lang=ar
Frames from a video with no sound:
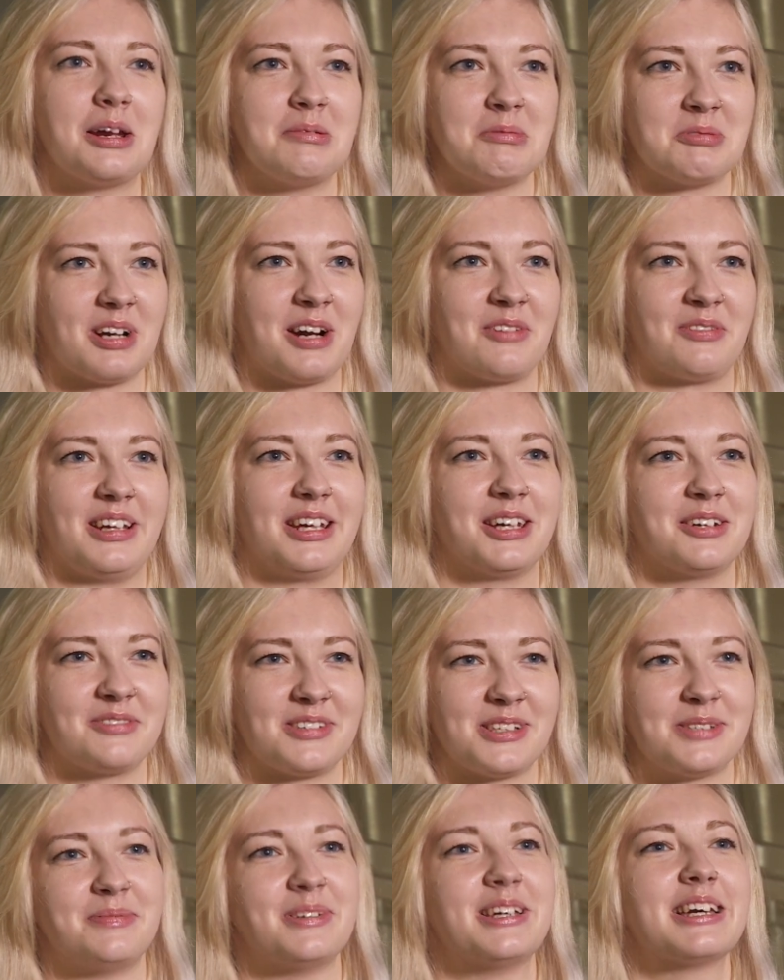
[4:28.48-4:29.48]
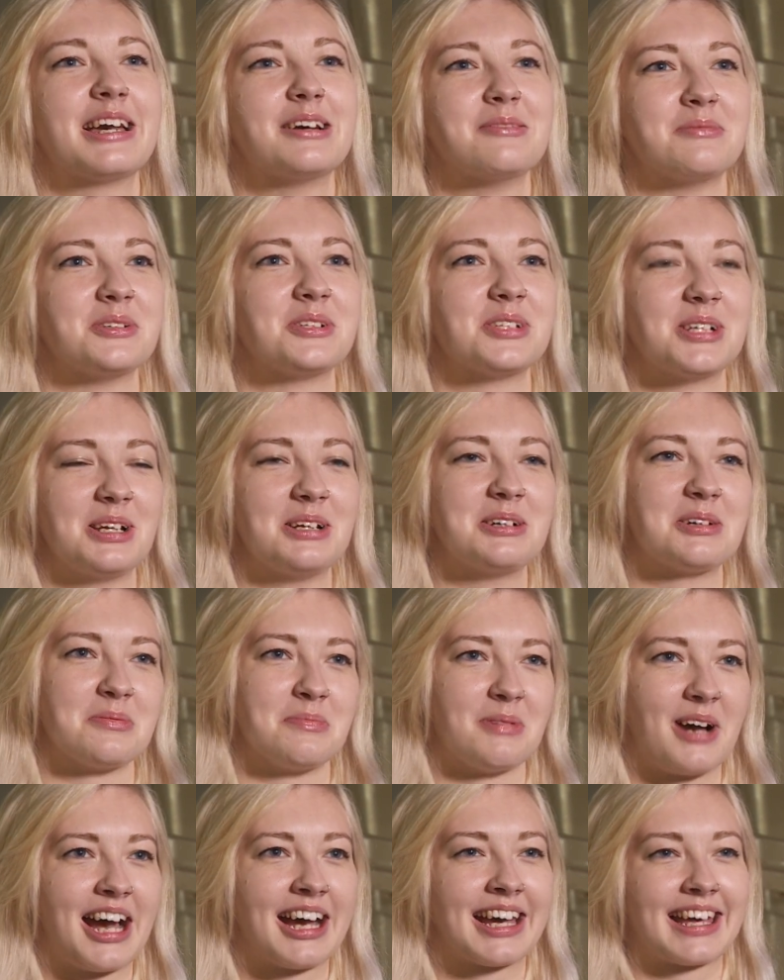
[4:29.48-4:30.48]
فكرة السفر عبر
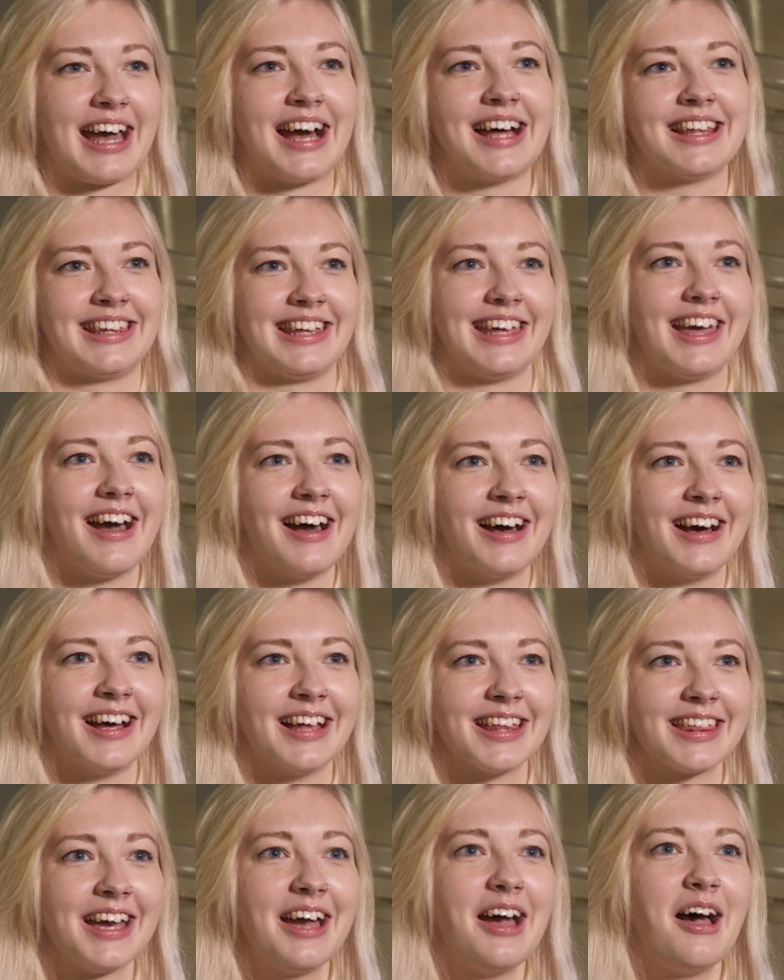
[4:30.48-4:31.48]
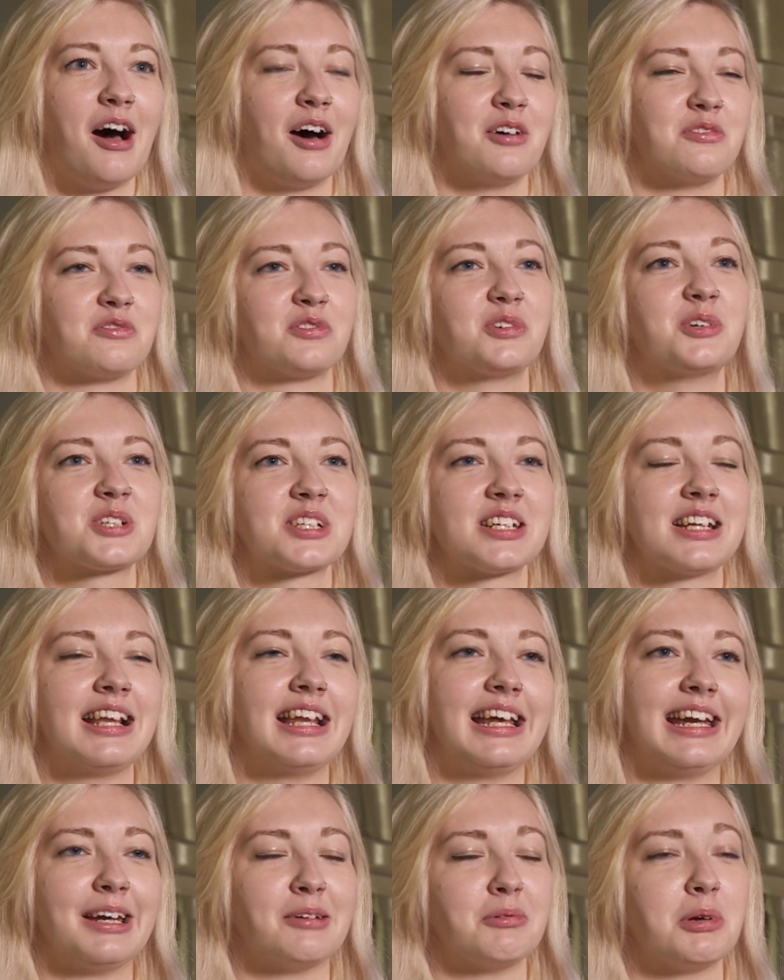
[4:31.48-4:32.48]
الزمن هي فكرة جميلة
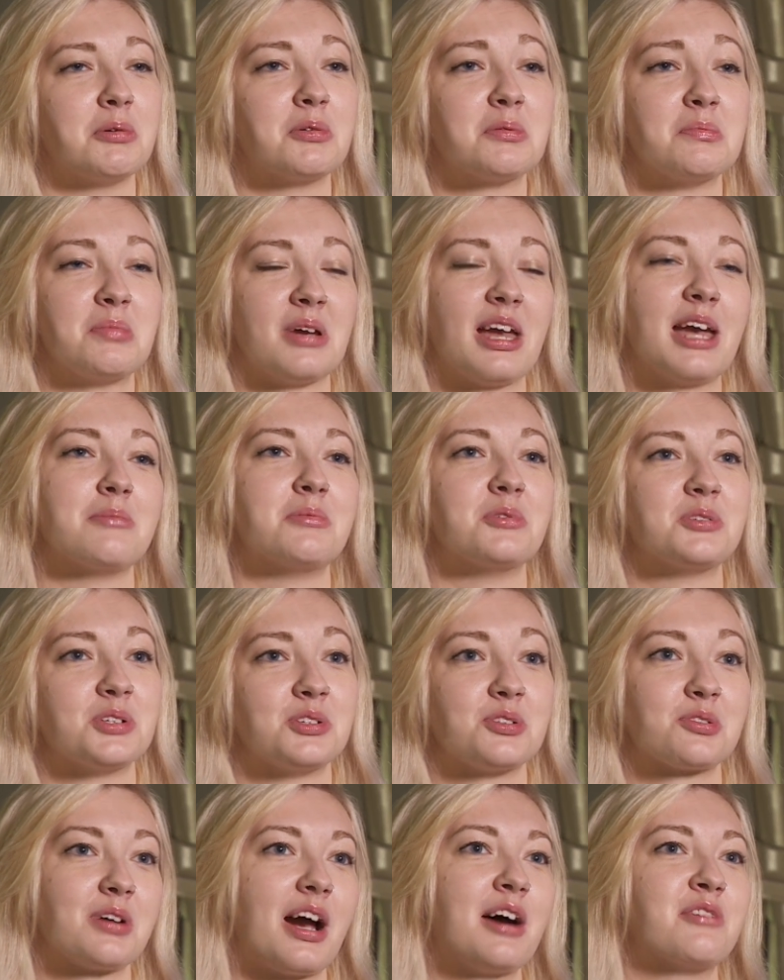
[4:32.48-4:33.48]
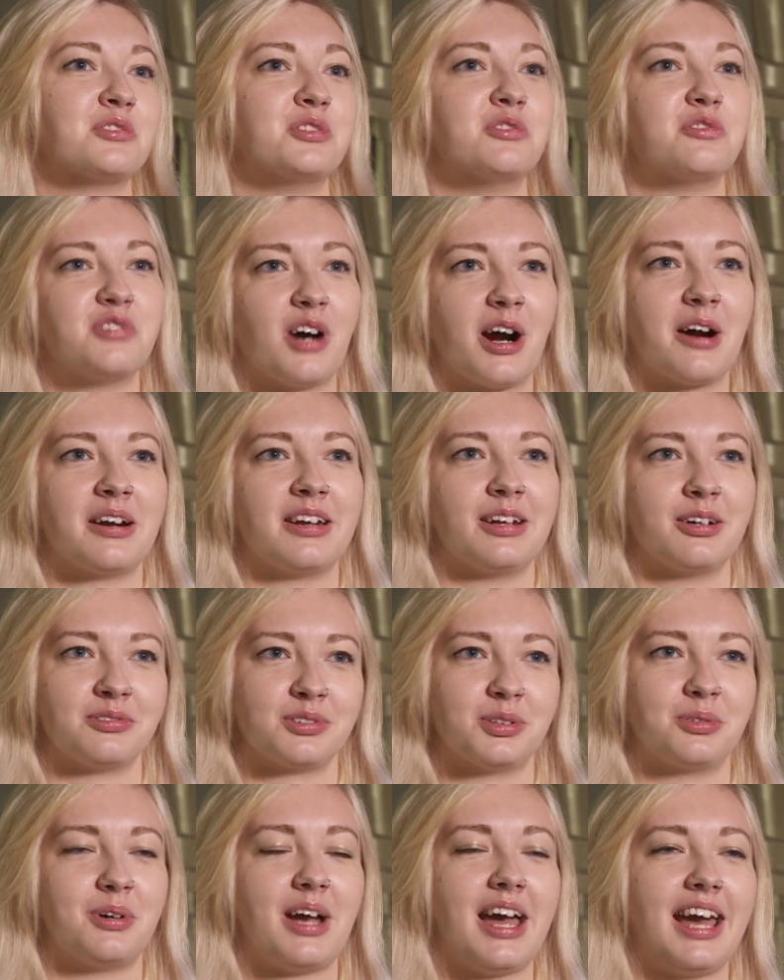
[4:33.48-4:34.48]
لنتمكن من رؤية الأرض
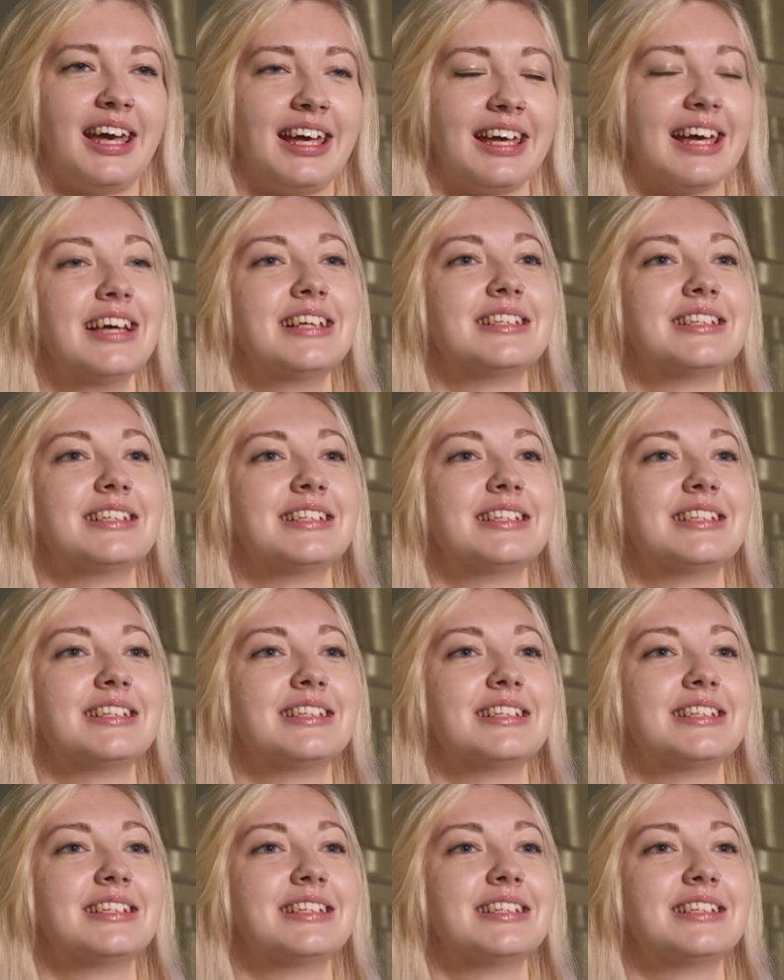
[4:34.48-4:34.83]
كما كانت في